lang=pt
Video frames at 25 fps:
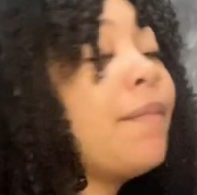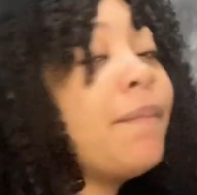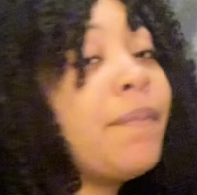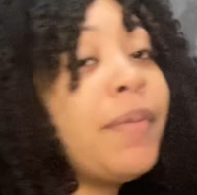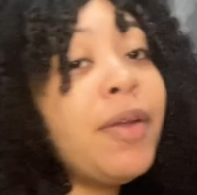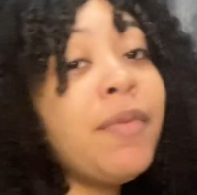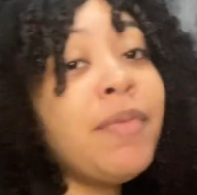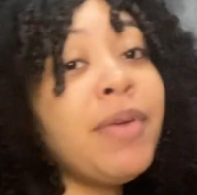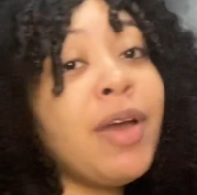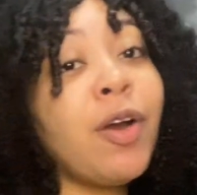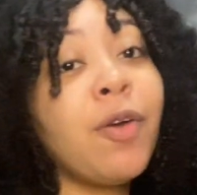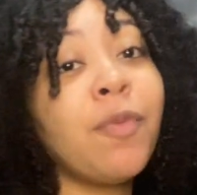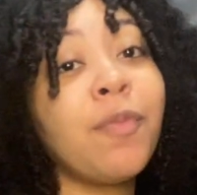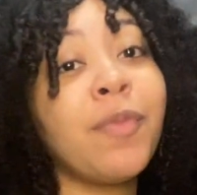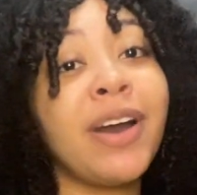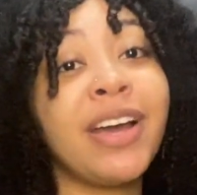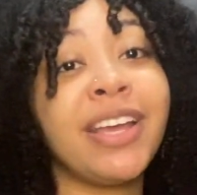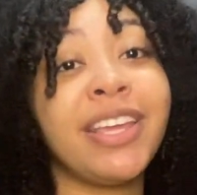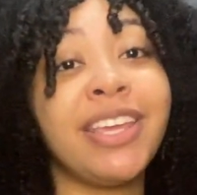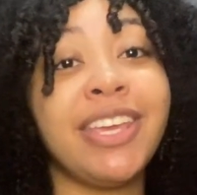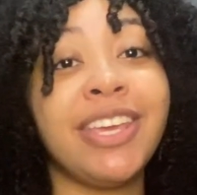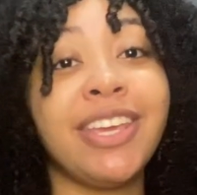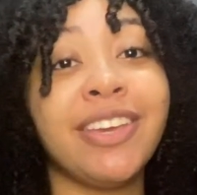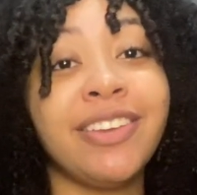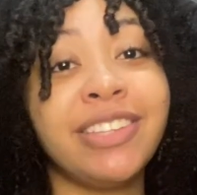Pra me arrumar
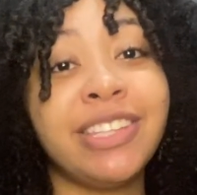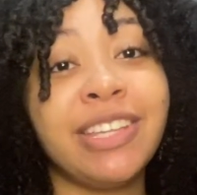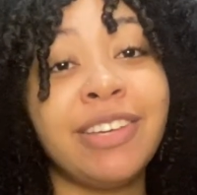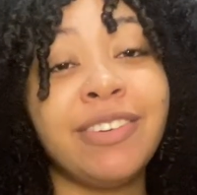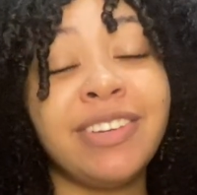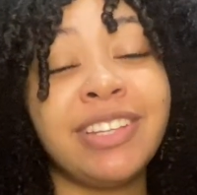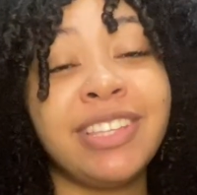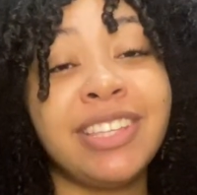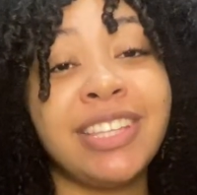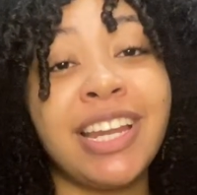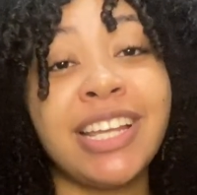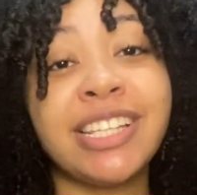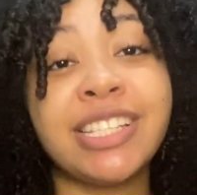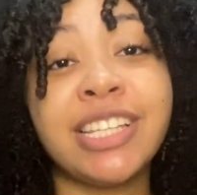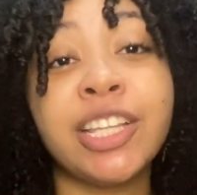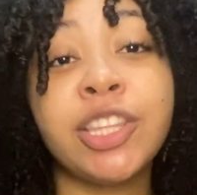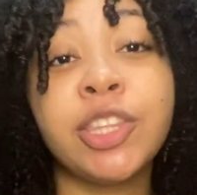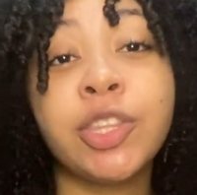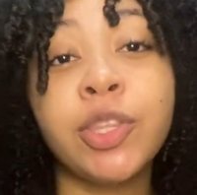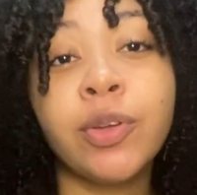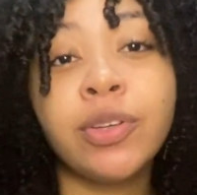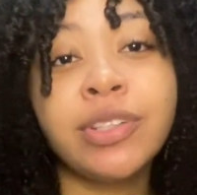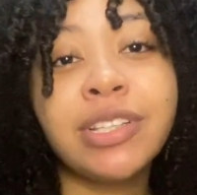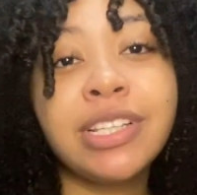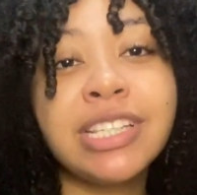aqui, eu tenho que trazer
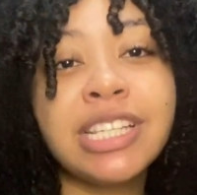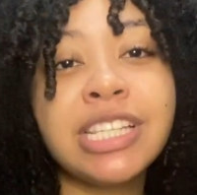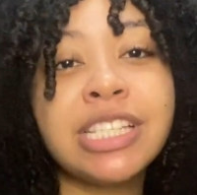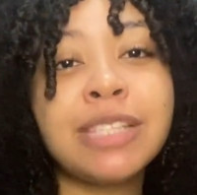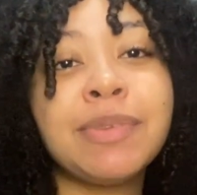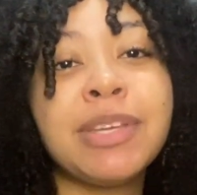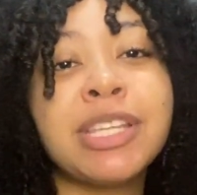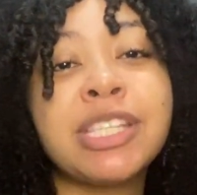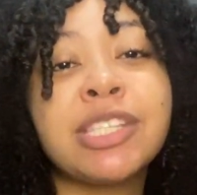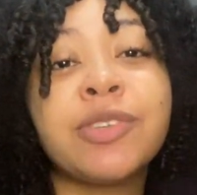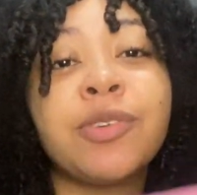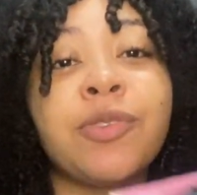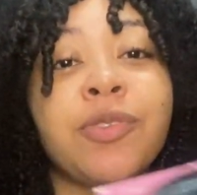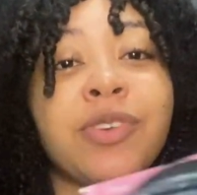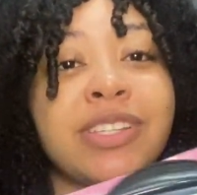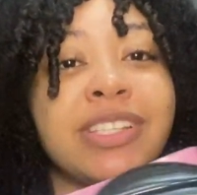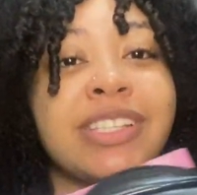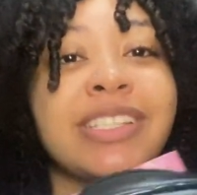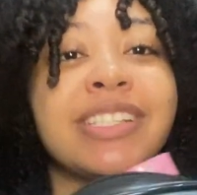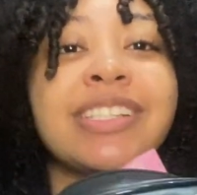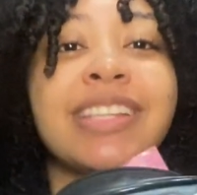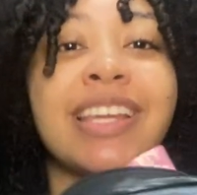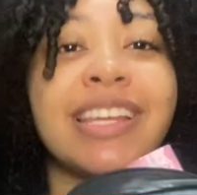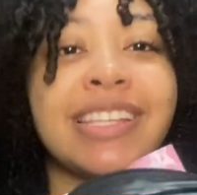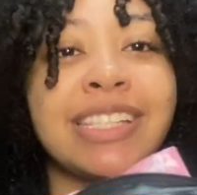todas as minhas
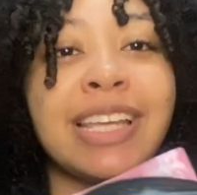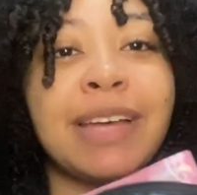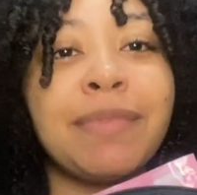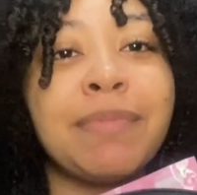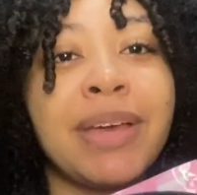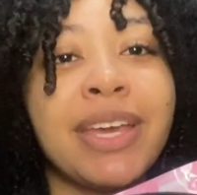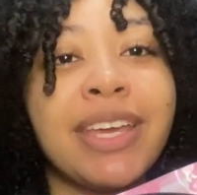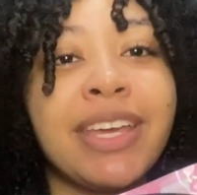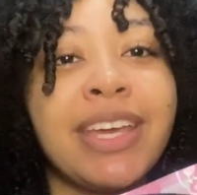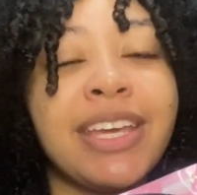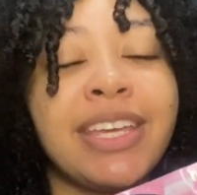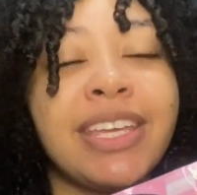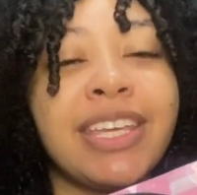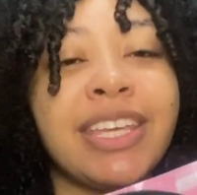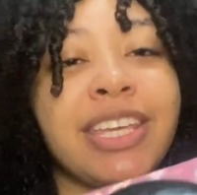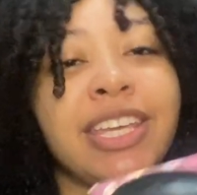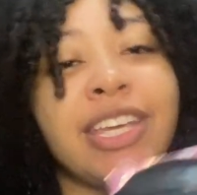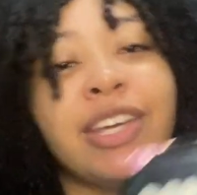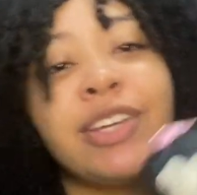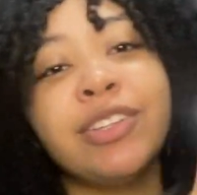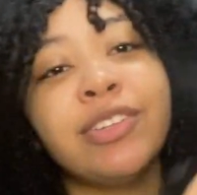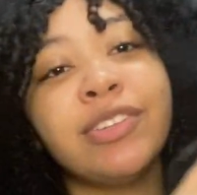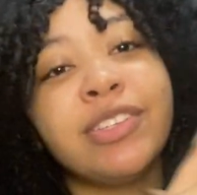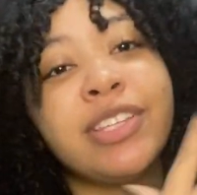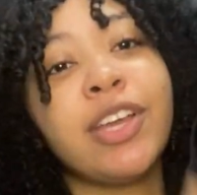coisas nessa bag
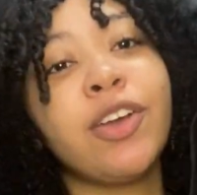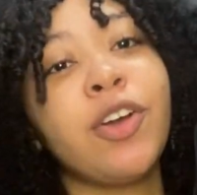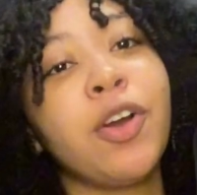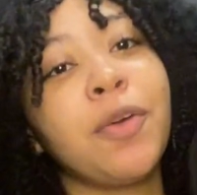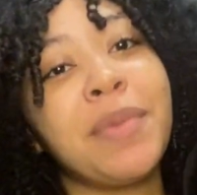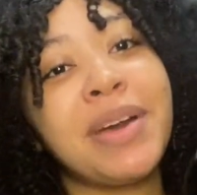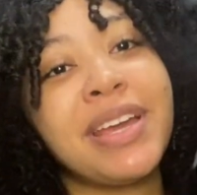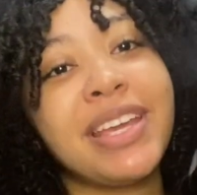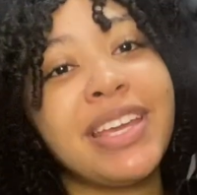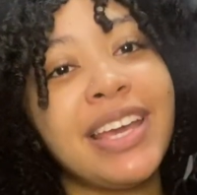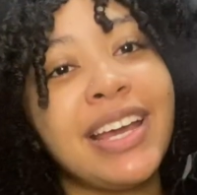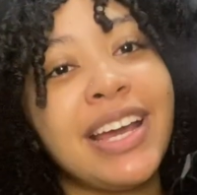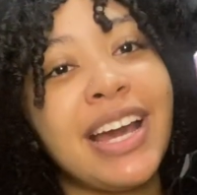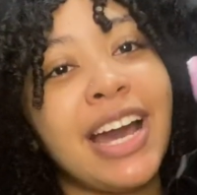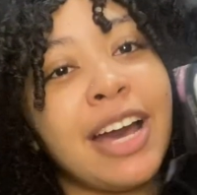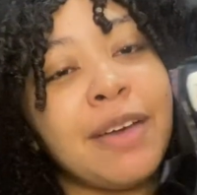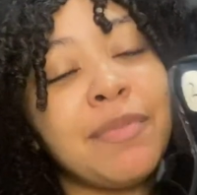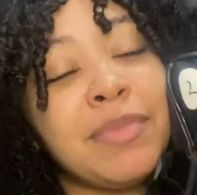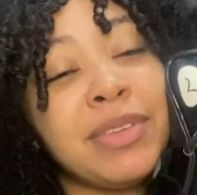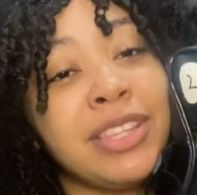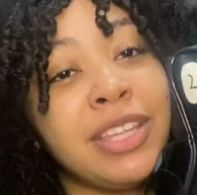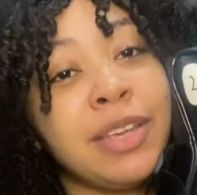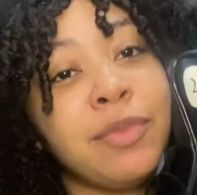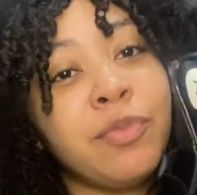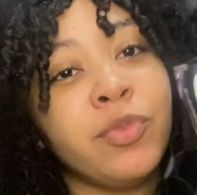aqui. Eu não sei como é que
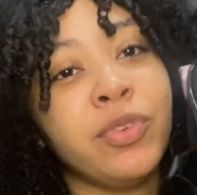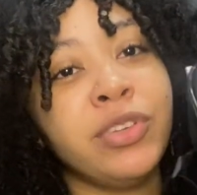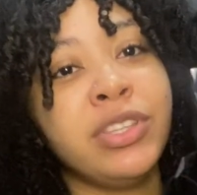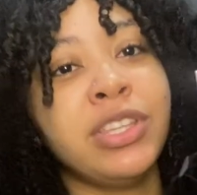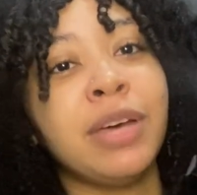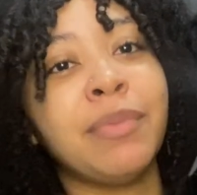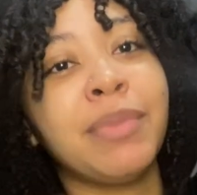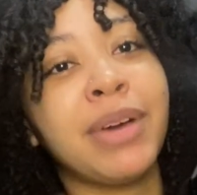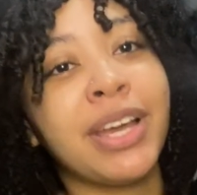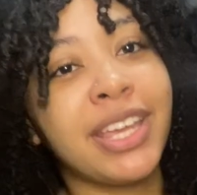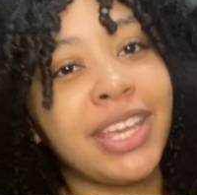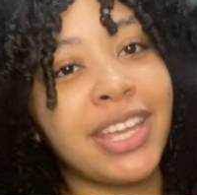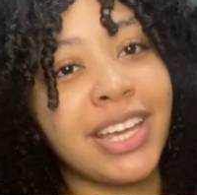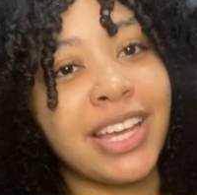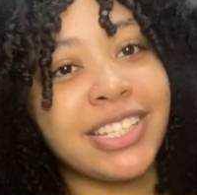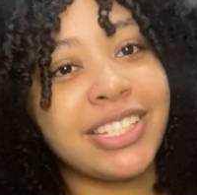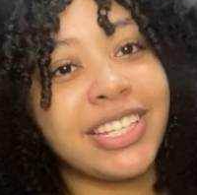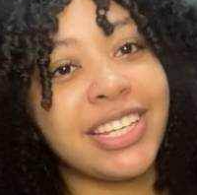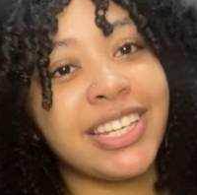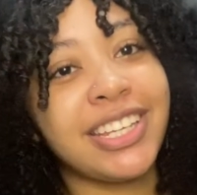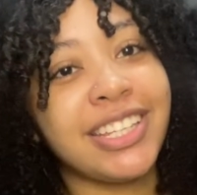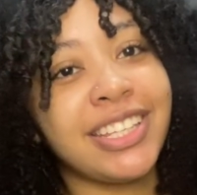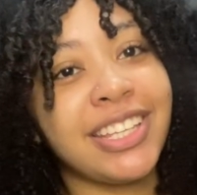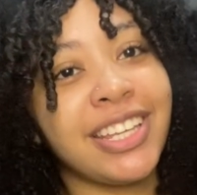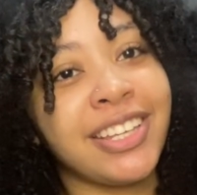cabe, tem muita
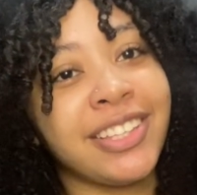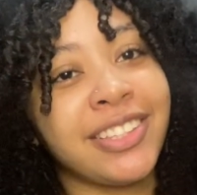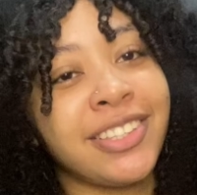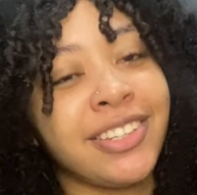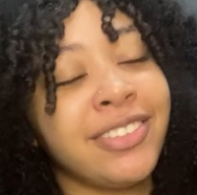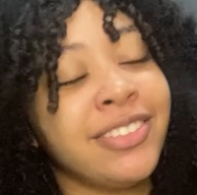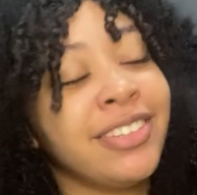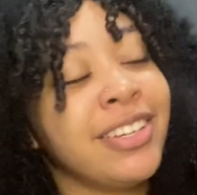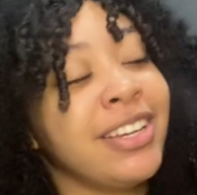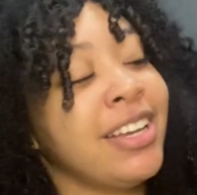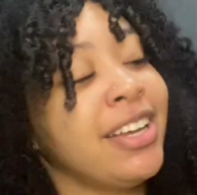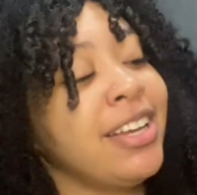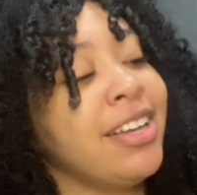maquiagem aqui dentro.